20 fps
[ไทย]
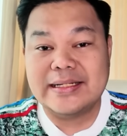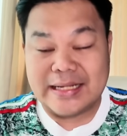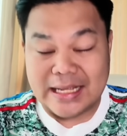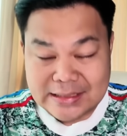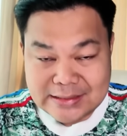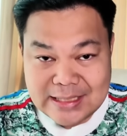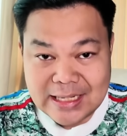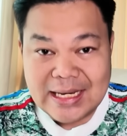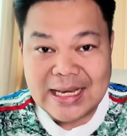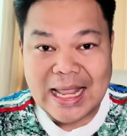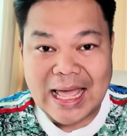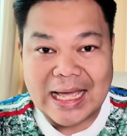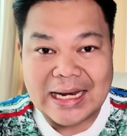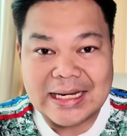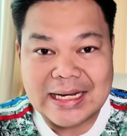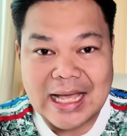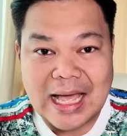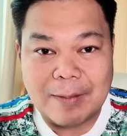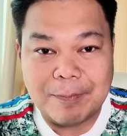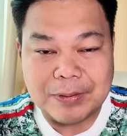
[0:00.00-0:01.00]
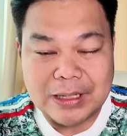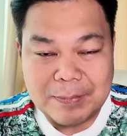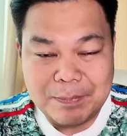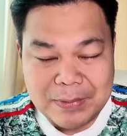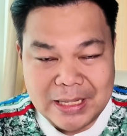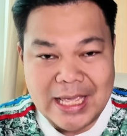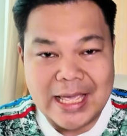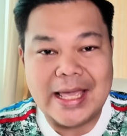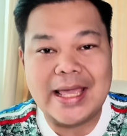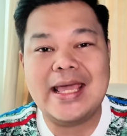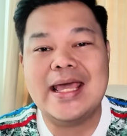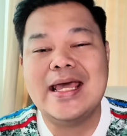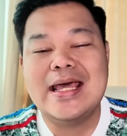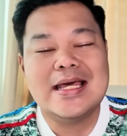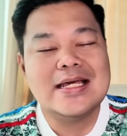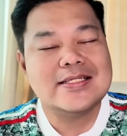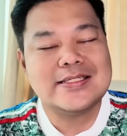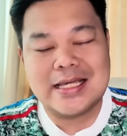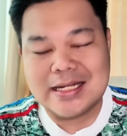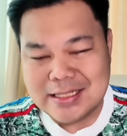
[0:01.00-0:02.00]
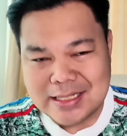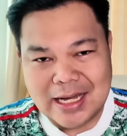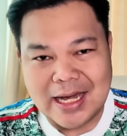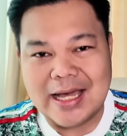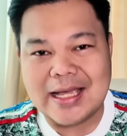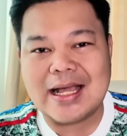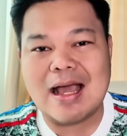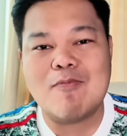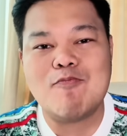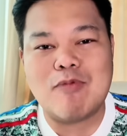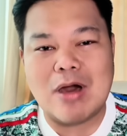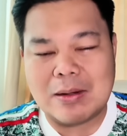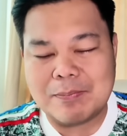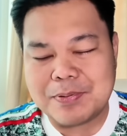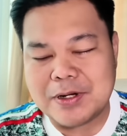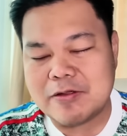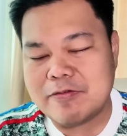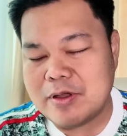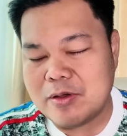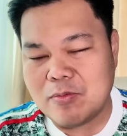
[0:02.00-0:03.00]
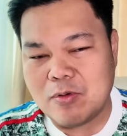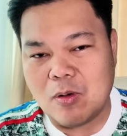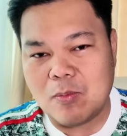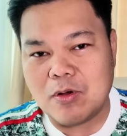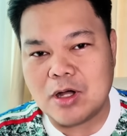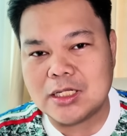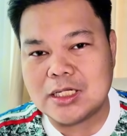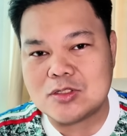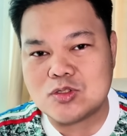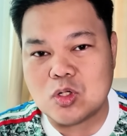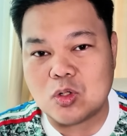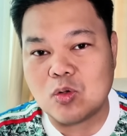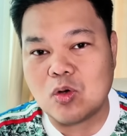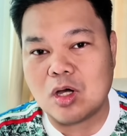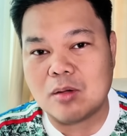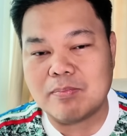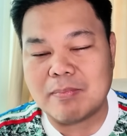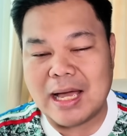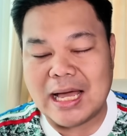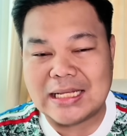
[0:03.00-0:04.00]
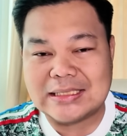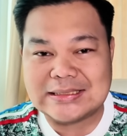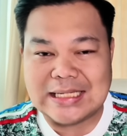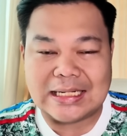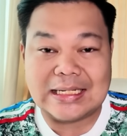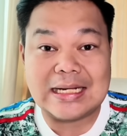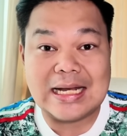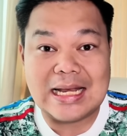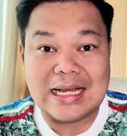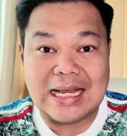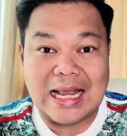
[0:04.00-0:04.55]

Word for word: เนเธอร์แลนด์นะครับคลิปนี้เช่นเคยครับวันพรีวิวผมก็จะชวนทุกคนมาจัด